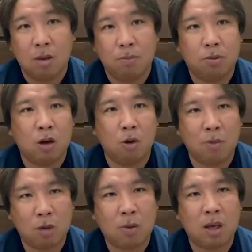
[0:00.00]
プレーを目
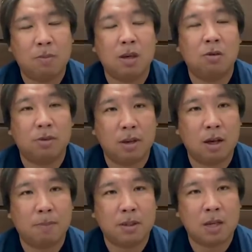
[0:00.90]
の前に見てるんで、
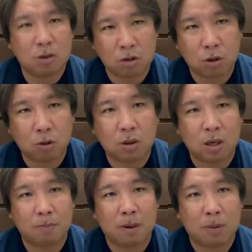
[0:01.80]
やっぱり選手にとったら
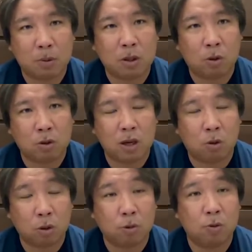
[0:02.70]
やっぱ守ったことない
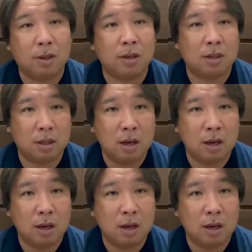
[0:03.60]
ことも不安だし、